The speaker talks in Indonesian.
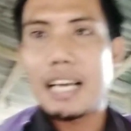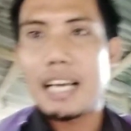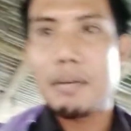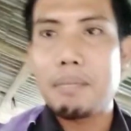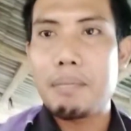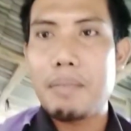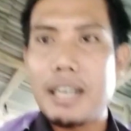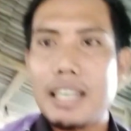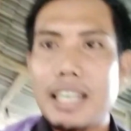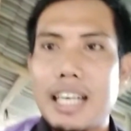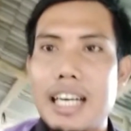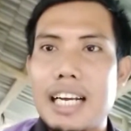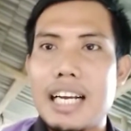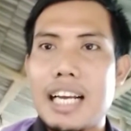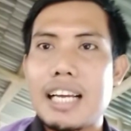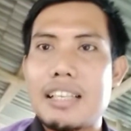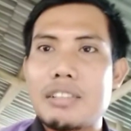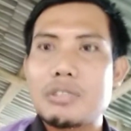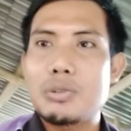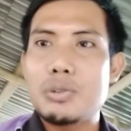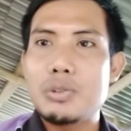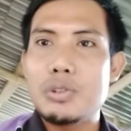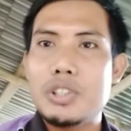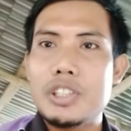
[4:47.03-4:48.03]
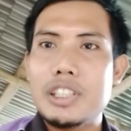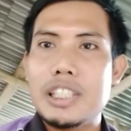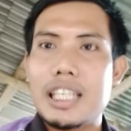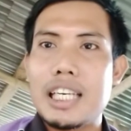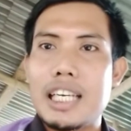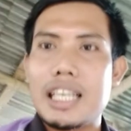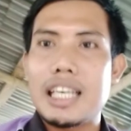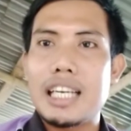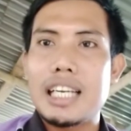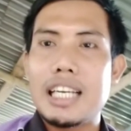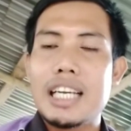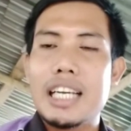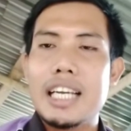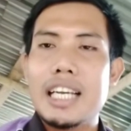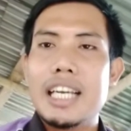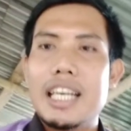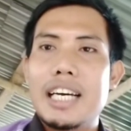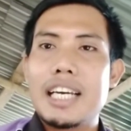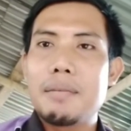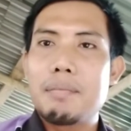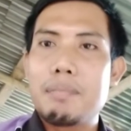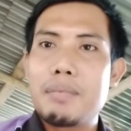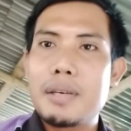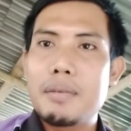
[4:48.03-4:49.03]
apakah kasusnya
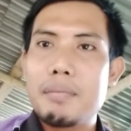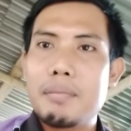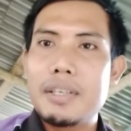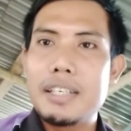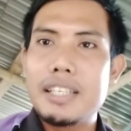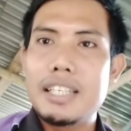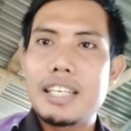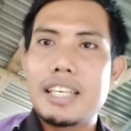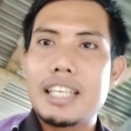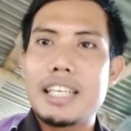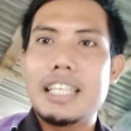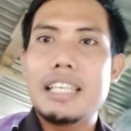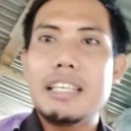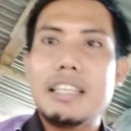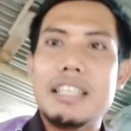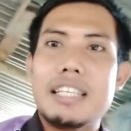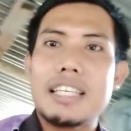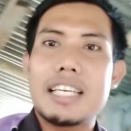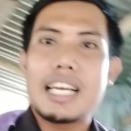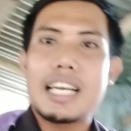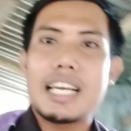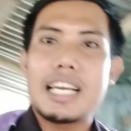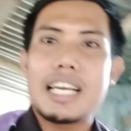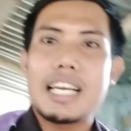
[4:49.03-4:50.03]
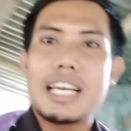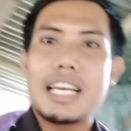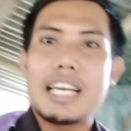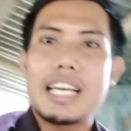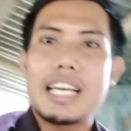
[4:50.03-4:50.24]
repeat breeder ini terkait